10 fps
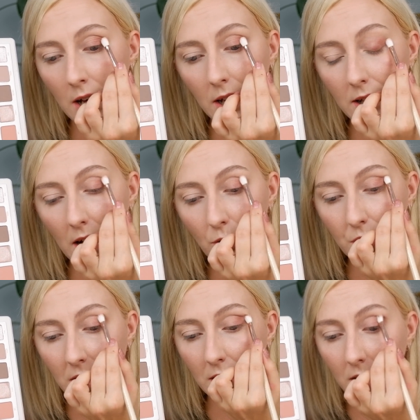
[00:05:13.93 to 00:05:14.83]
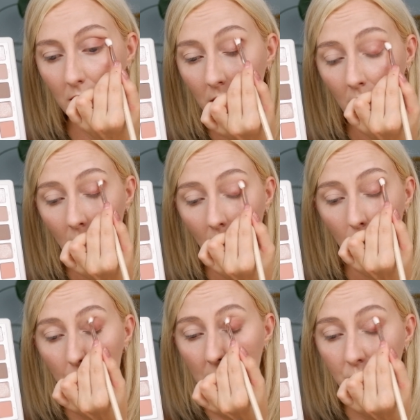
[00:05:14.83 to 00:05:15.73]
i dają taki
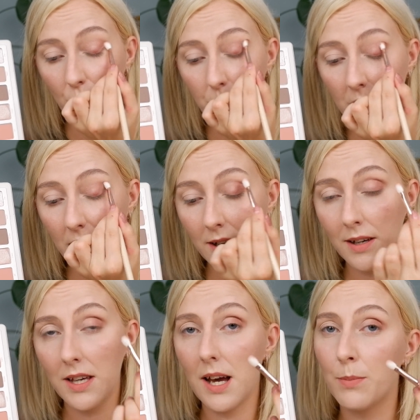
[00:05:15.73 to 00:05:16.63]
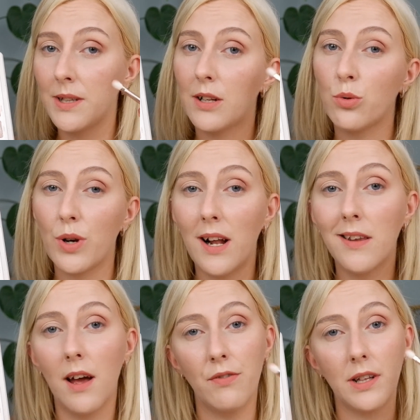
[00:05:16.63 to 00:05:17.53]
bardzo miękki, jakby
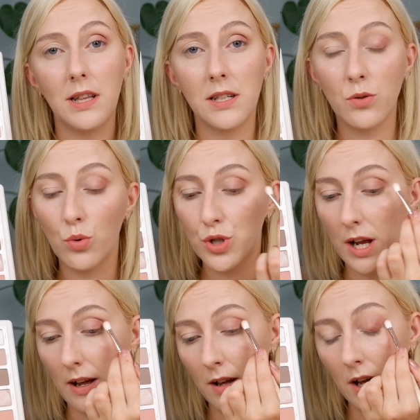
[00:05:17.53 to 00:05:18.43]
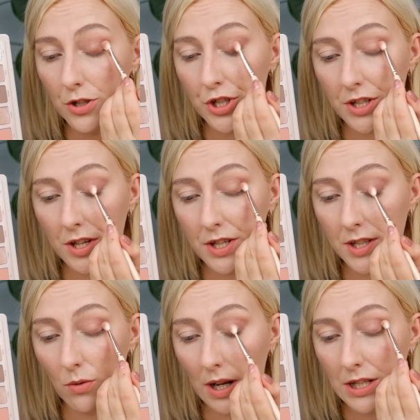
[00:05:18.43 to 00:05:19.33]
naturalny efekt na skórze. Cienie
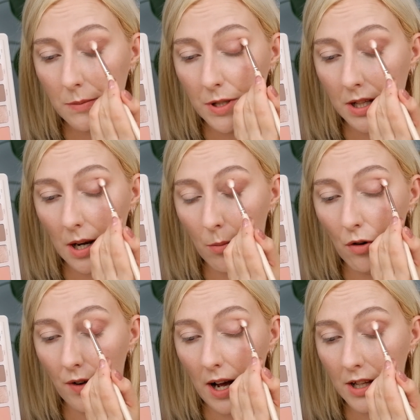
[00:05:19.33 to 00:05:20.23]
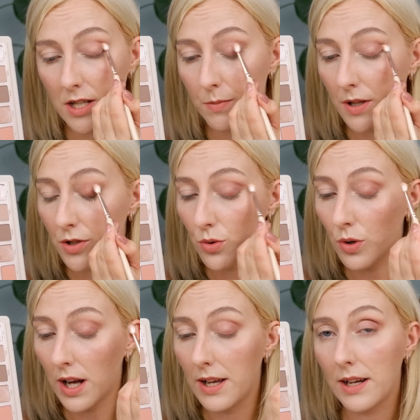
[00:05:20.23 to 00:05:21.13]
nie są ani zbyt kremowe, ani zbyt
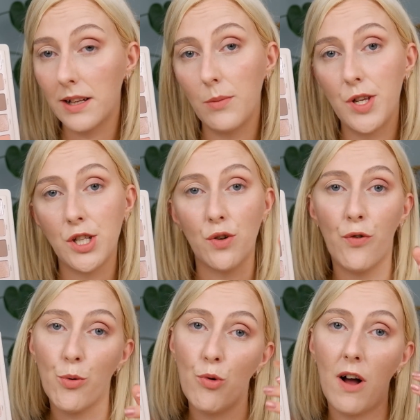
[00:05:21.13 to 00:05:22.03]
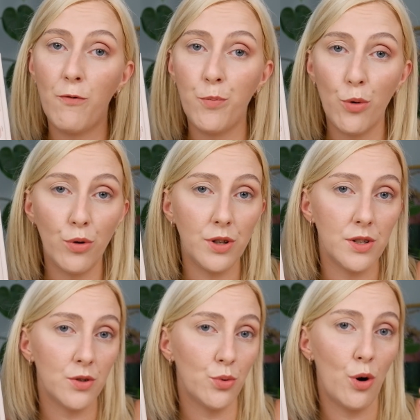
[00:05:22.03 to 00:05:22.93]
suche. Jak dla mnie jest to formuła w punkt,
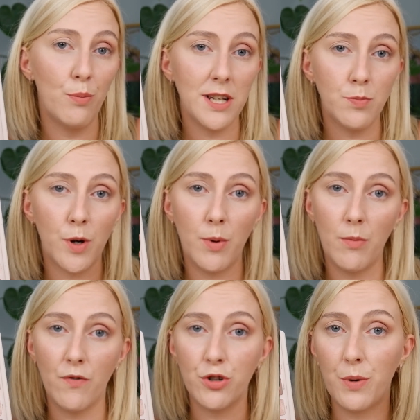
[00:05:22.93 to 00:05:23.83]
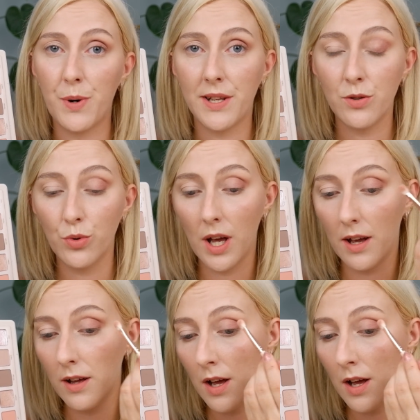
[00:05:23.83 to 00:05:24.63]
z którą bezproblemowo się pracuje.